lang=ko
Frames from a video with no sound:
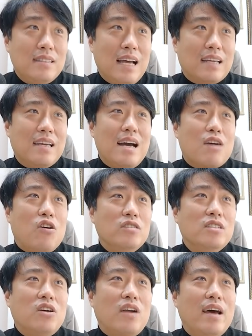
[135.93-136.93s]
자기가
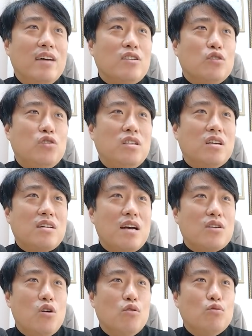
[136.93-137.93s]
건설하여서
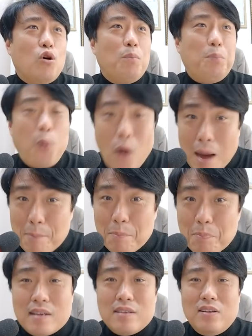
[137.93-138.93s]
취득한 경우도
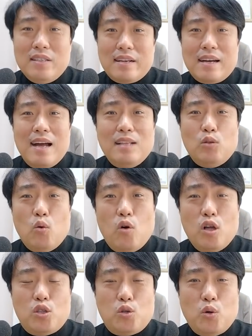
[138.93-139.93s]
포함. 그러니까
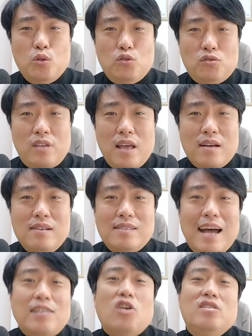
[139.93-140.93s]
농어촌 주택을
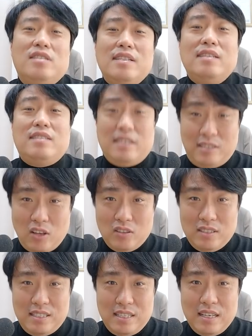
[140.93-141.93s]
사든지
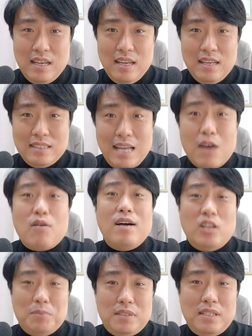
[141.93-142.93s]
짓든지
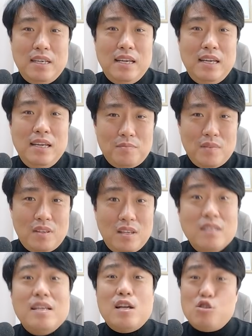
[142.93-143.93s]
상관없이
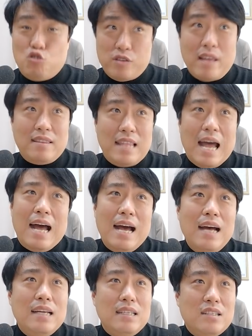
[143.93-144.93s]
특례를
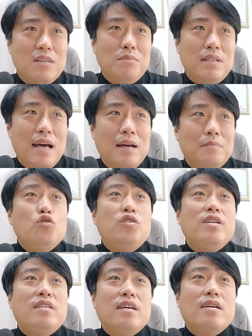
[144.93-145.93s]
주겠다, 이겁니다.
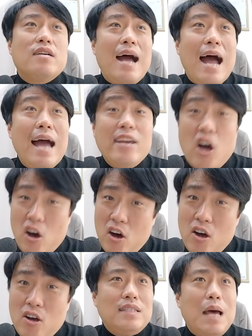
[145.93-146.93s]

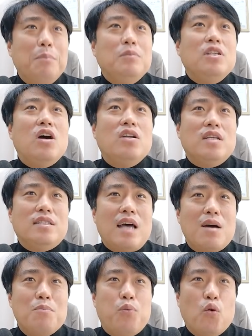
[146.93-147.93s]
취득하여 3년
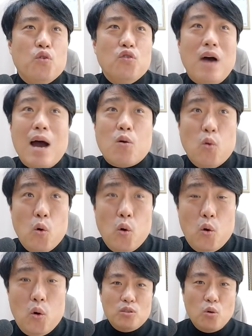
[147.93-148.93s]
이상
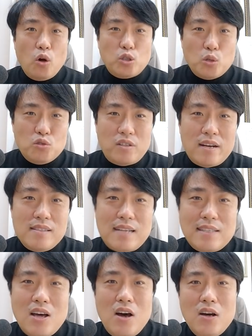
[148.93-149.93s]
보유하고, 농어촌 주택을
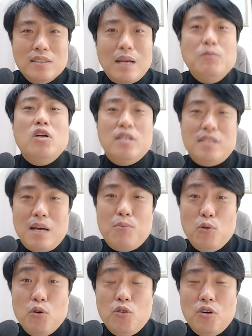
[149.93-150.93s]
사서 3년 이상
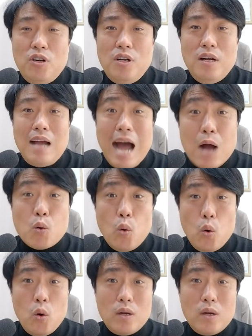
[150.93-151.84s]
보유를 하고